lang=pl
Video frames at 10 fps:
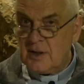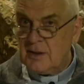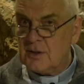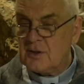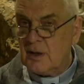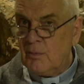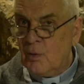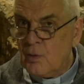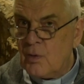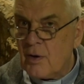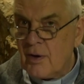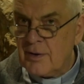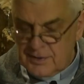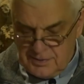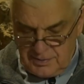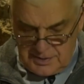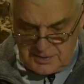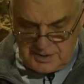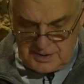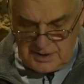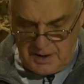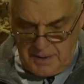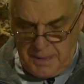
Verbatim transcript: dzięki czemu uchroni swoje życie.